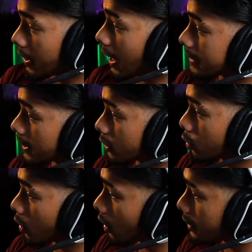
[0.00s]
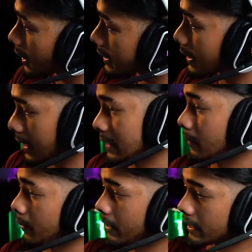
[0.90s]
स्ट्रीमिंग कहाँ से करते हो सोलह हाउस या घर
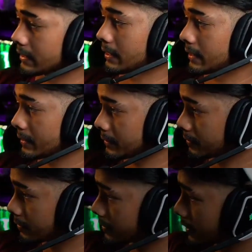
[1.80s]
से घर से मेरे भाई घर से